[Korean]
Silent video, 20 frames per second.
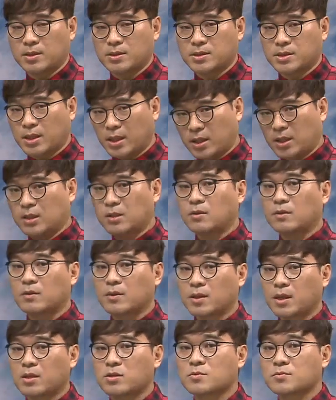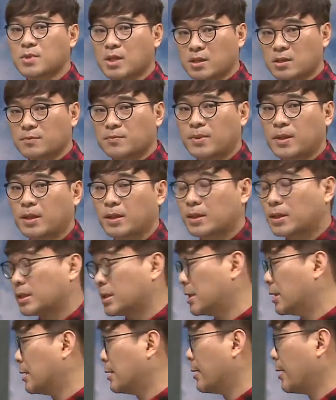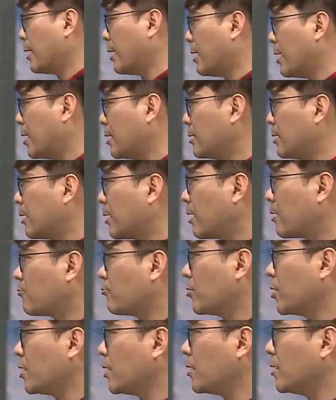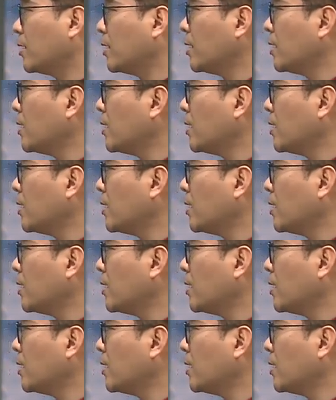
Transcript: 자, 이렇게 좀 예습을 해야 되겠고요.